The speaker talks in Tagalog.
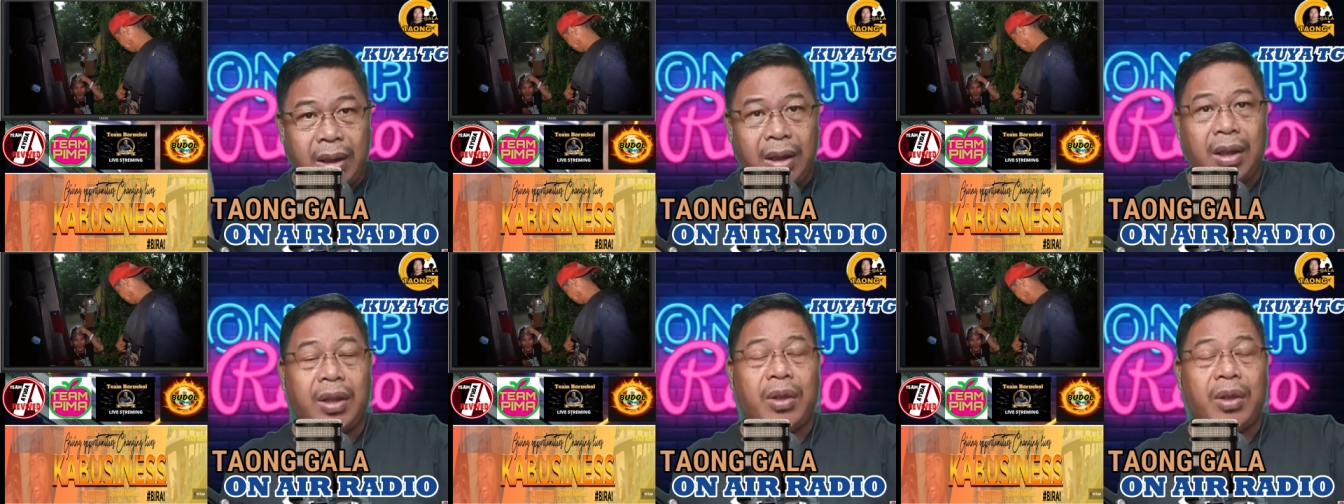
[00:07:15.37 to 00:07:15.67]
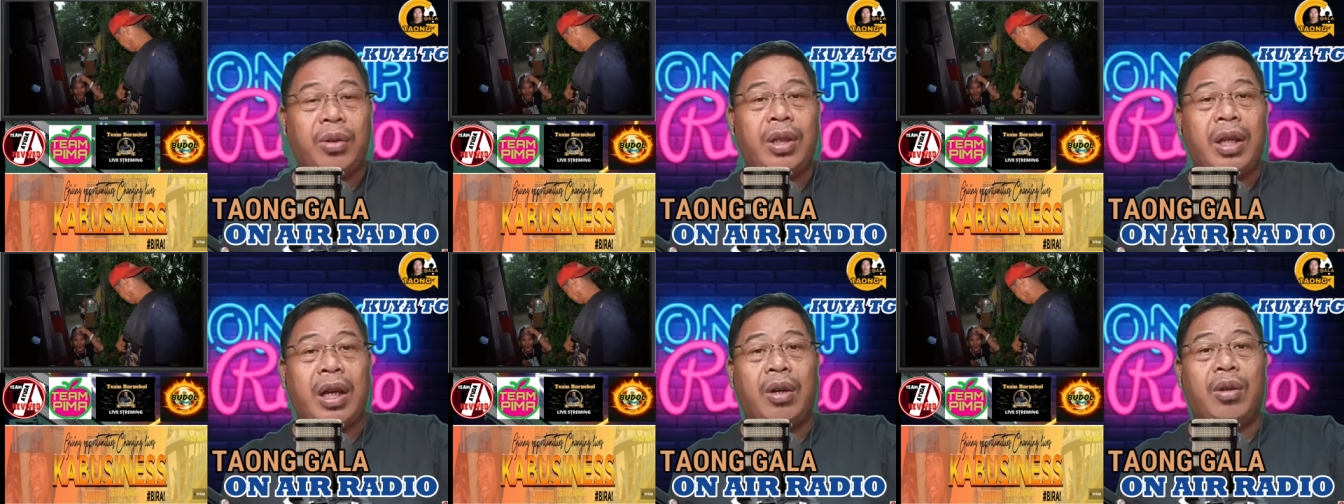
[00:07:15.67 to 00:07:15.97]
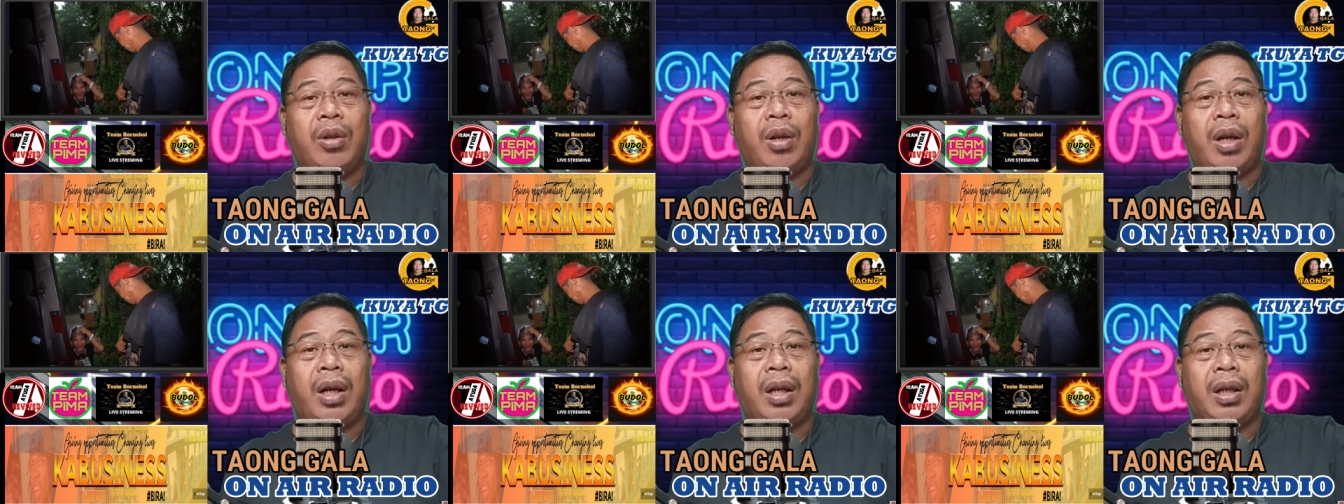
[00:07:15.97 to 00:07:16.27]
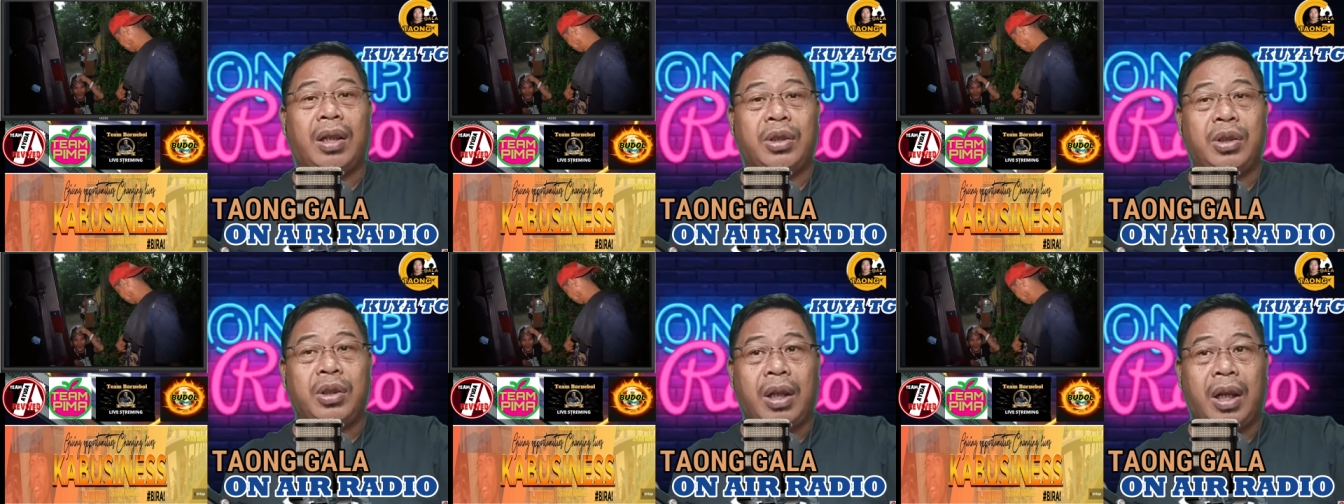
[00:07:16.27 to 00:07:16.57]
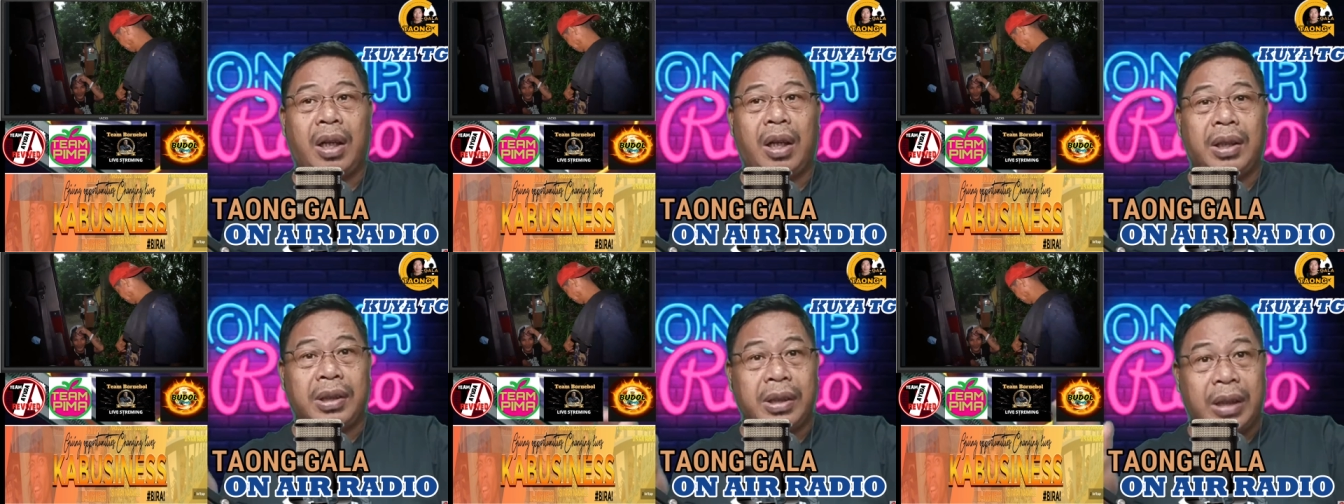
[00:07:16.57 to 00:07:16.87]
yun nga ho ang, ang
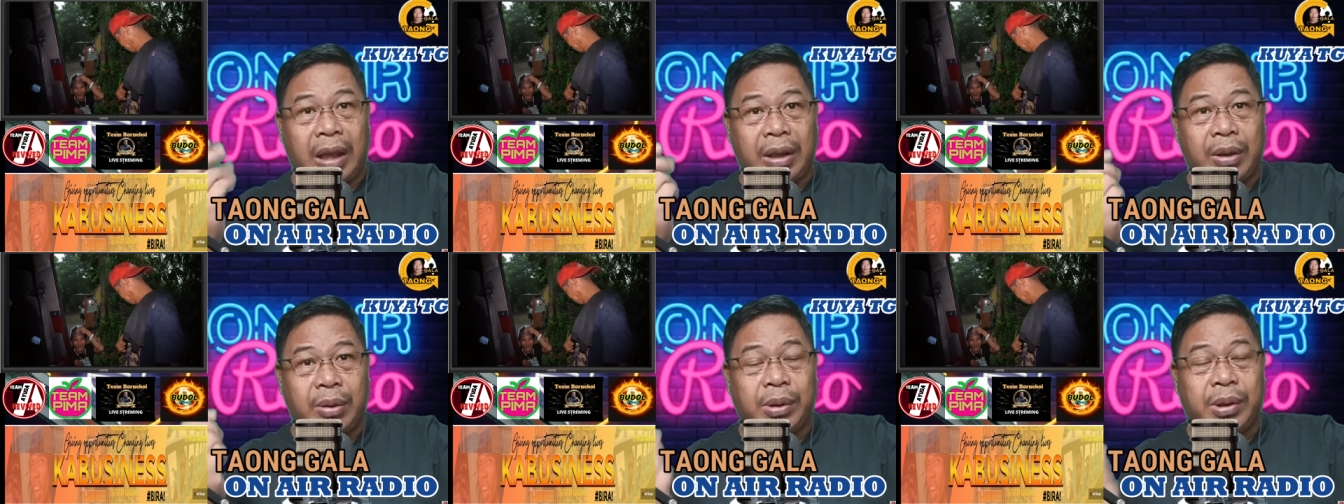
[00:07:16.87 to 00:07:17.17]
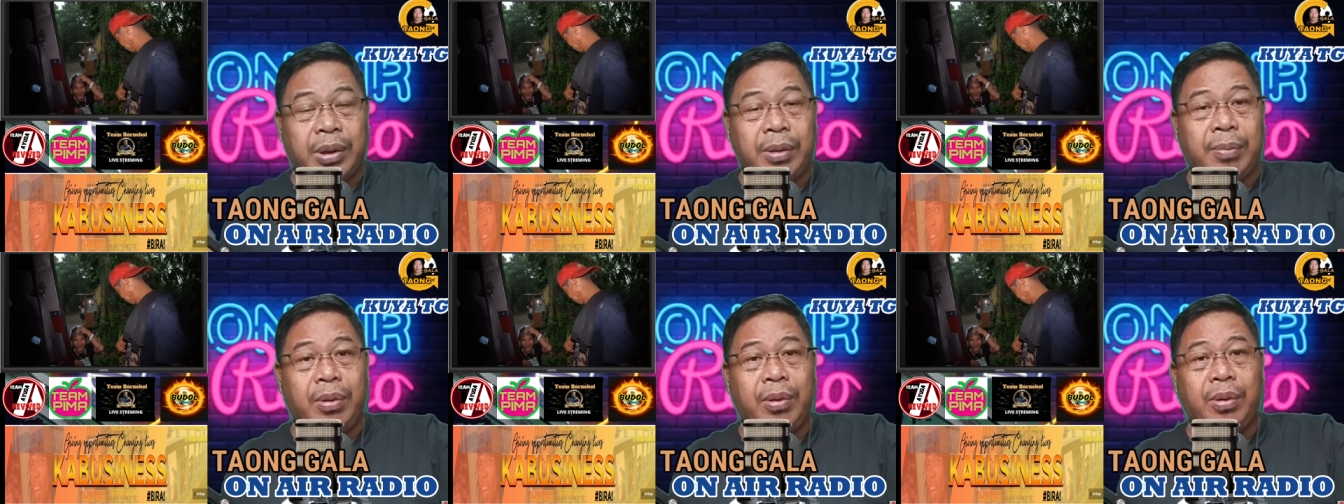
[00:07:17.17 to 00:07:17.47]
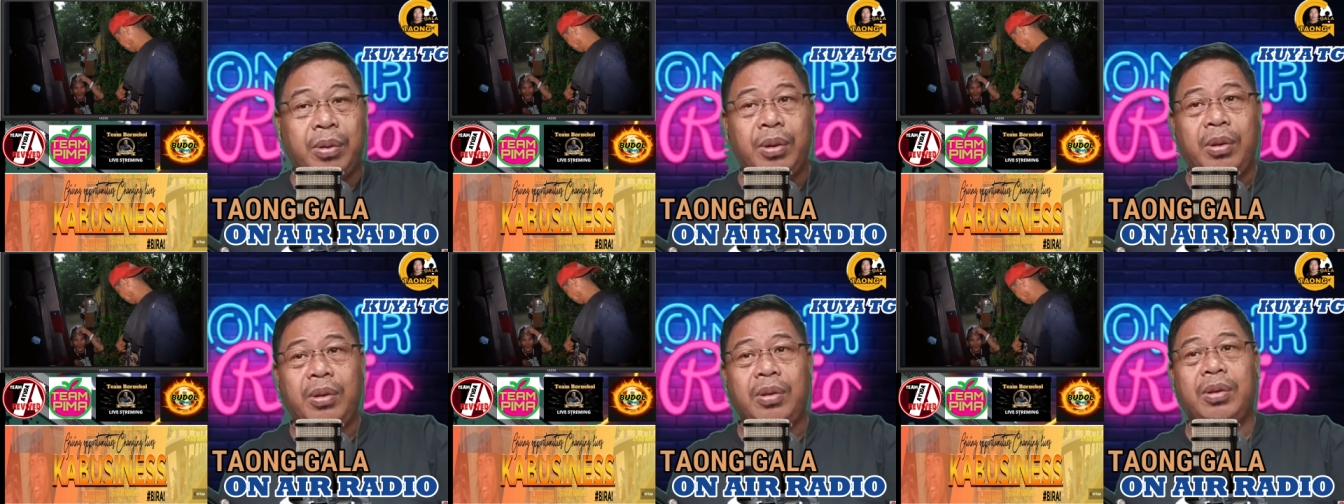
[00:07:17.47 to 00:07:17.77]
status ni Bong, no?